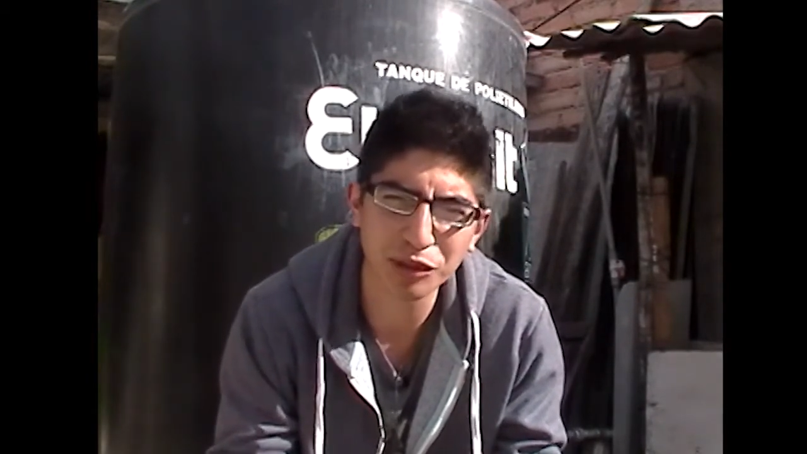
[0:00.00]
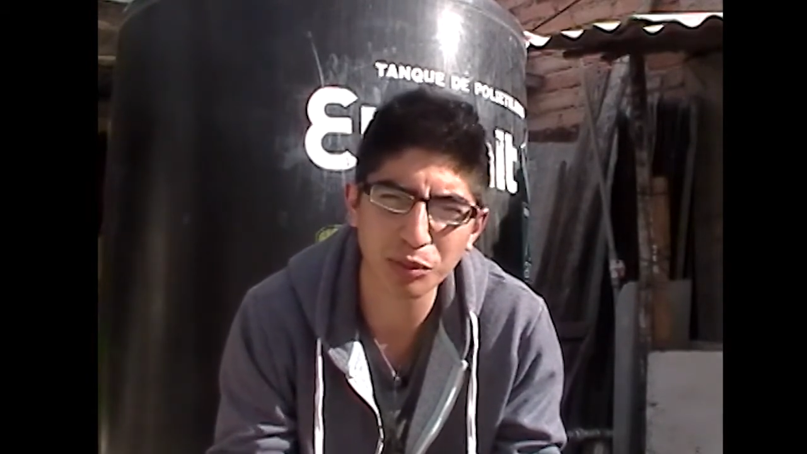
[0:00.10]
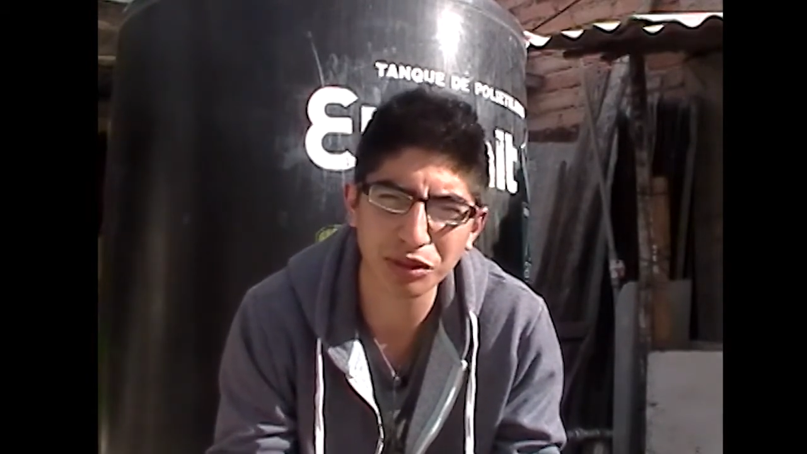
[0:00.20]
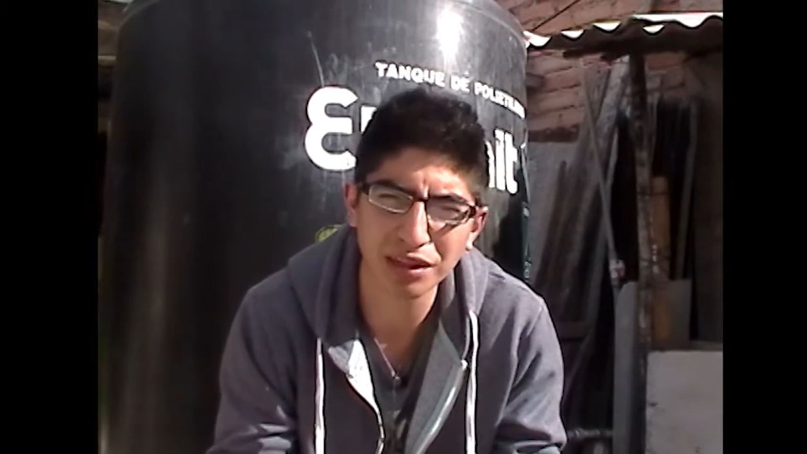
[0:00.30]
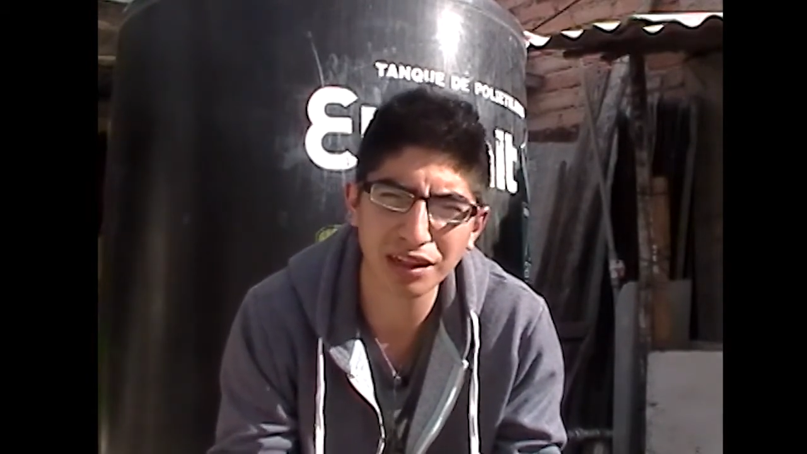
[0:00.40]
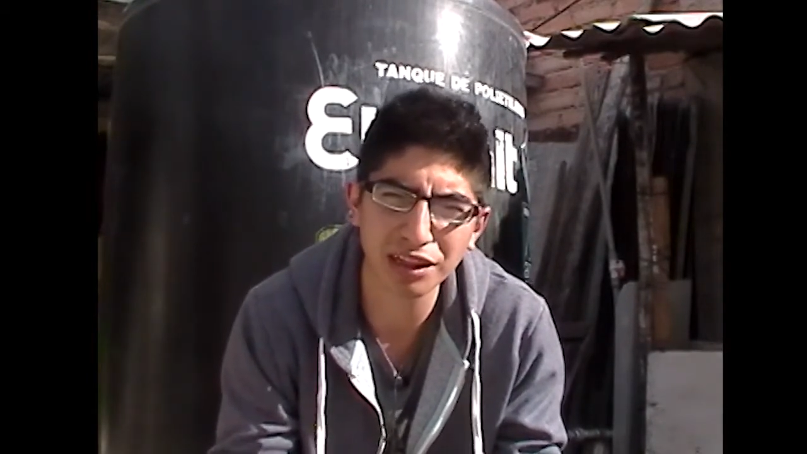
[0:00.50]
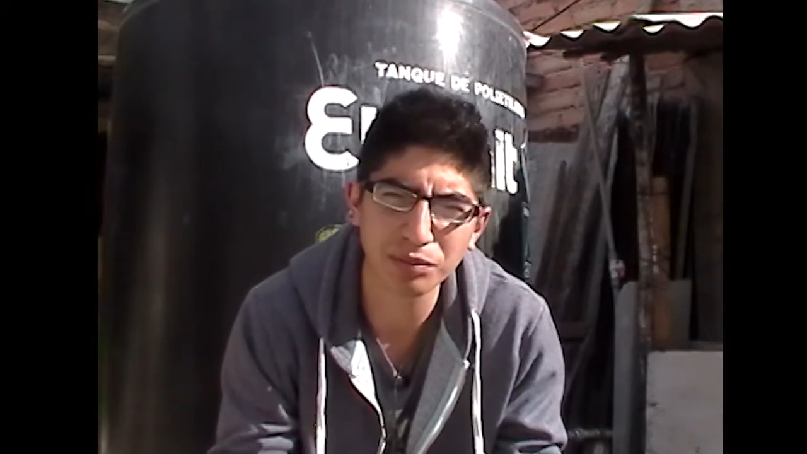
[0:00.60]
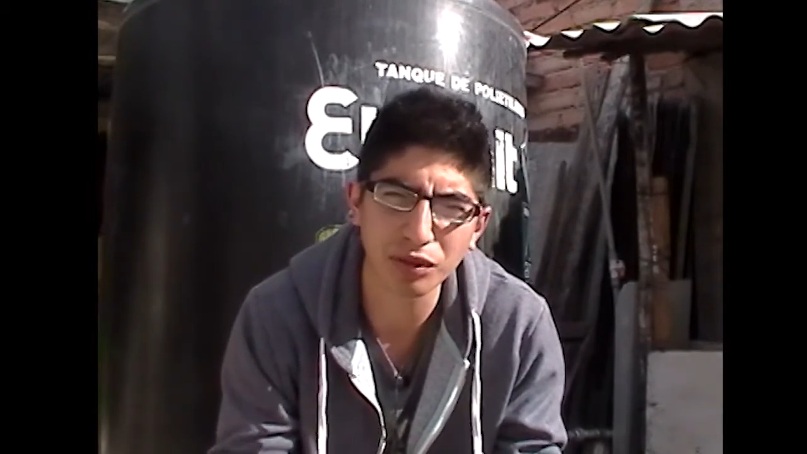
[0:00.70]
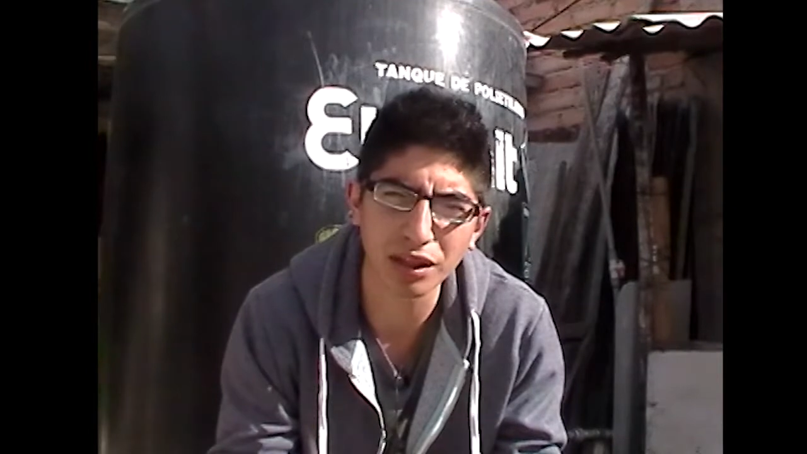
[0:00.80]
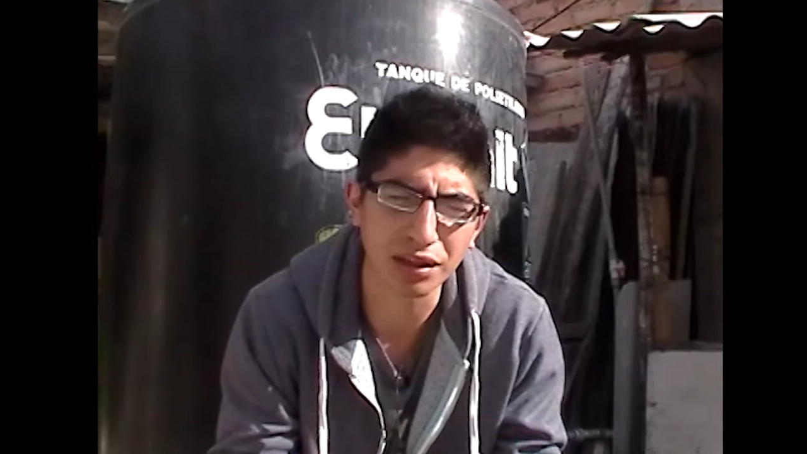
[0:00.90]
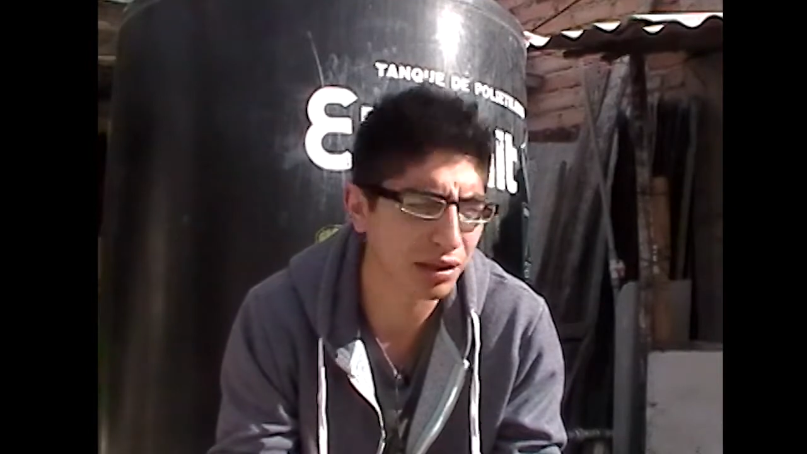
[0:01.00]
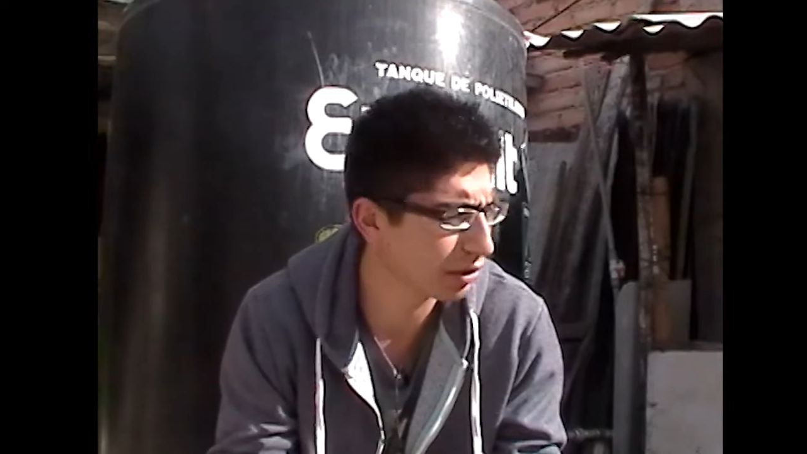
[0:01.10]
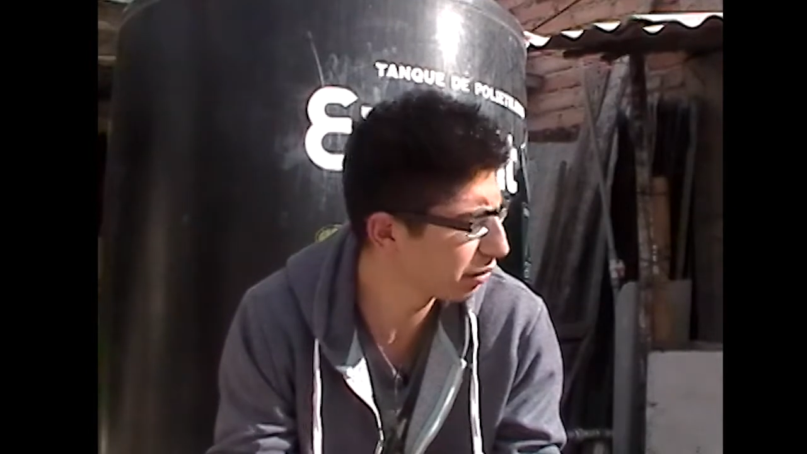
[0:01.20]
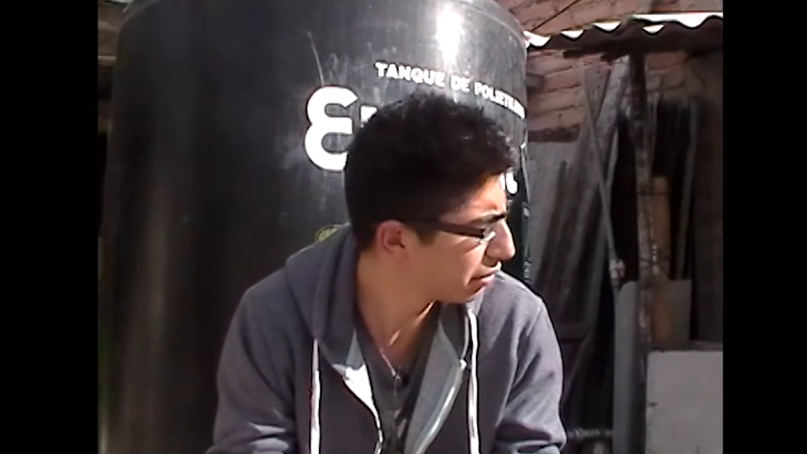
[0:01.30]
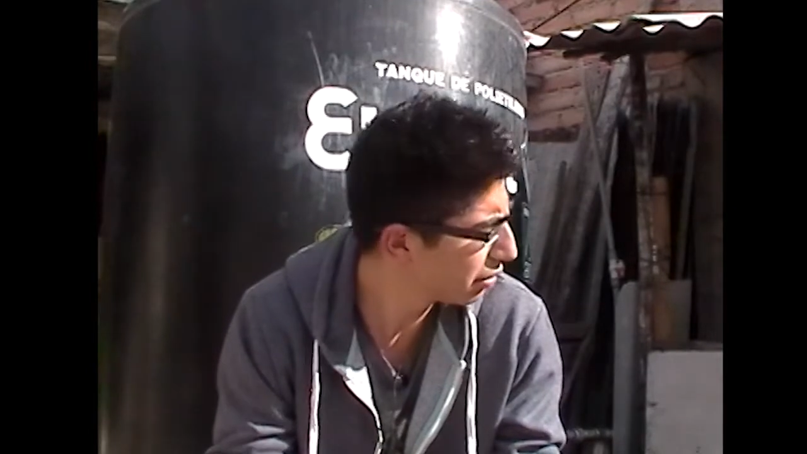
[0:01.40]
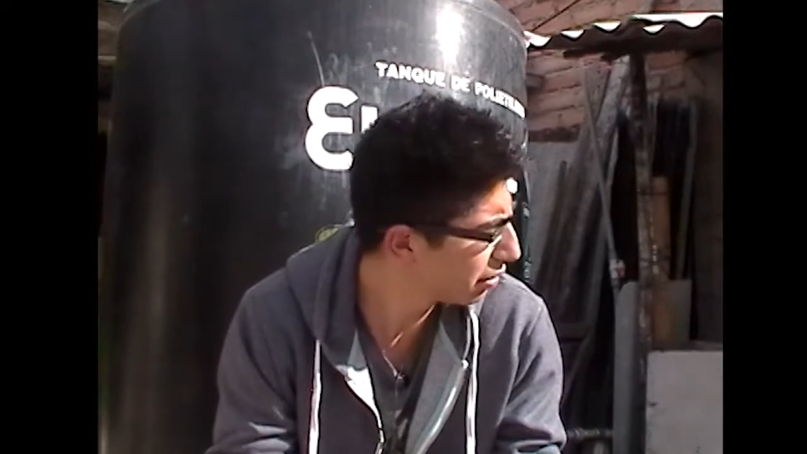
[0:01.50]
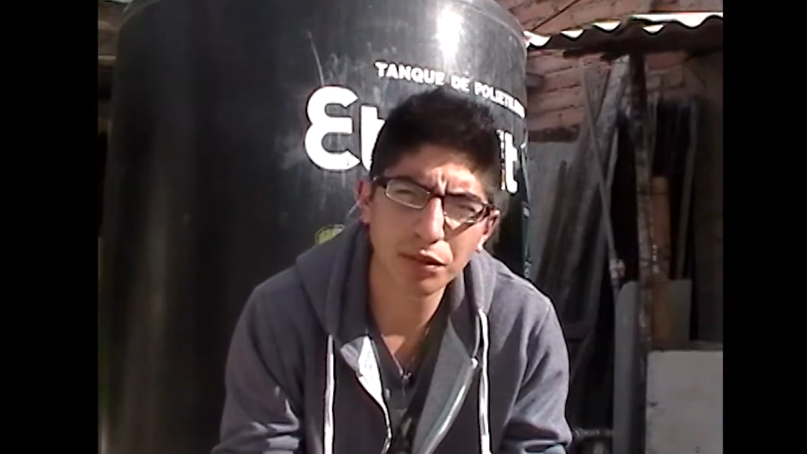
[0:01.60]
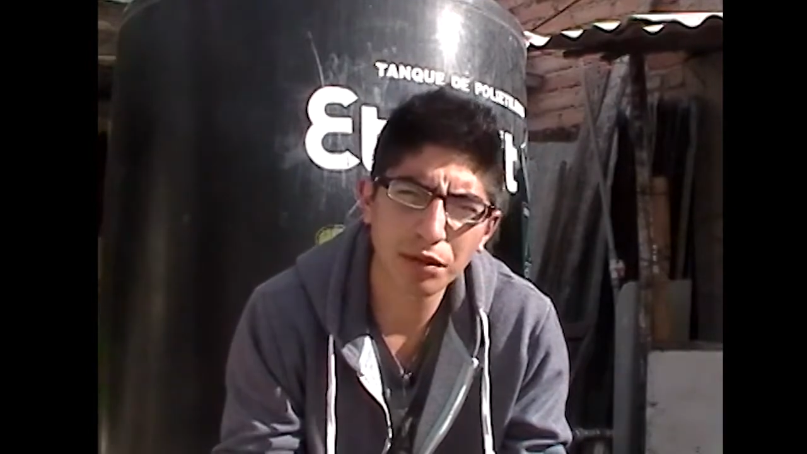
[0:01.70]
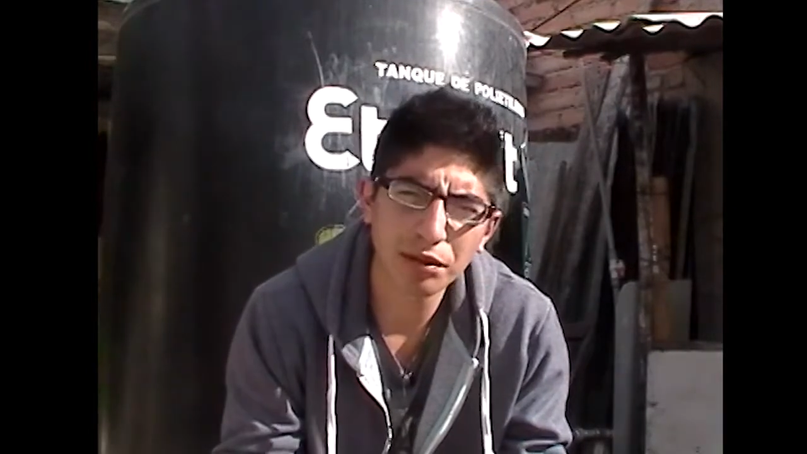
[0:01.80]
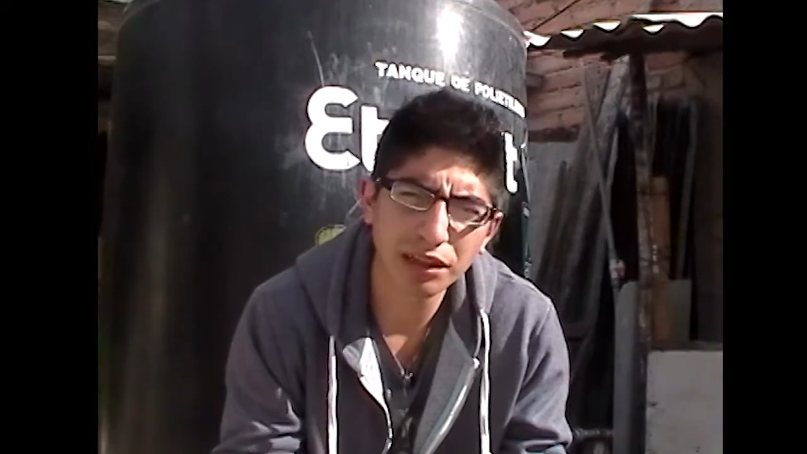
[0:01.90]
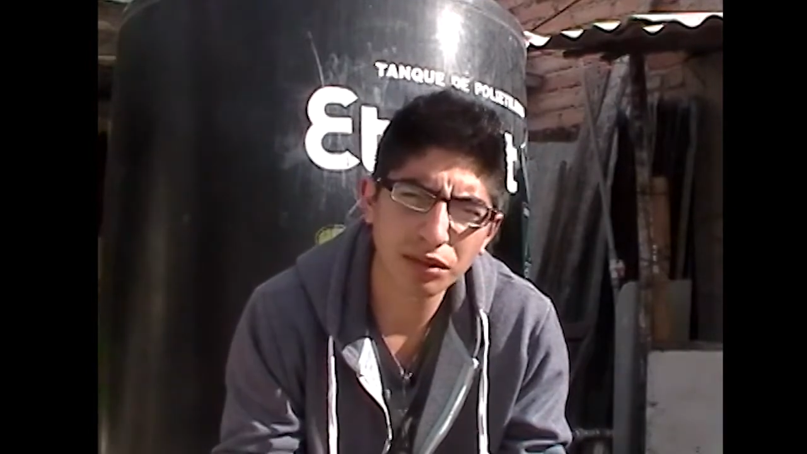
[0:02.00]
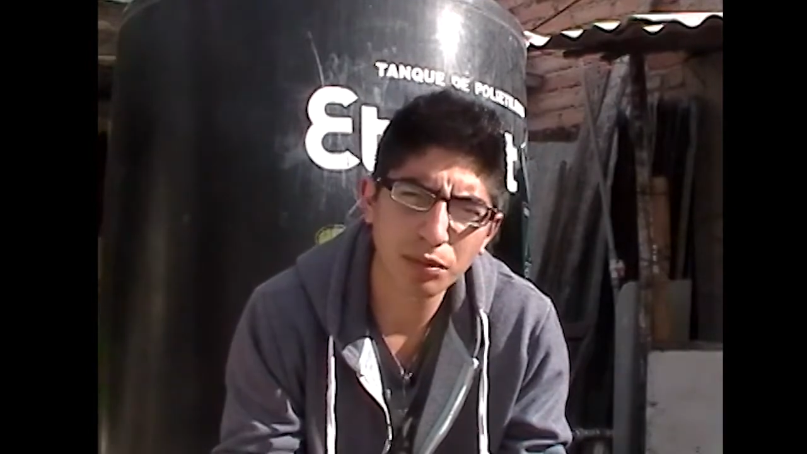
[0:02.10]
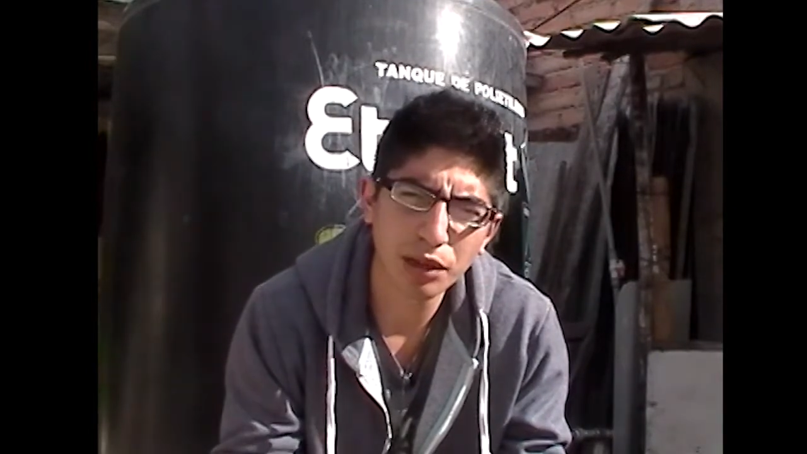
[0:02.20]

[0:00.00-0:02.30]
Voy a proceder a la spoilada. Cuando va avanzando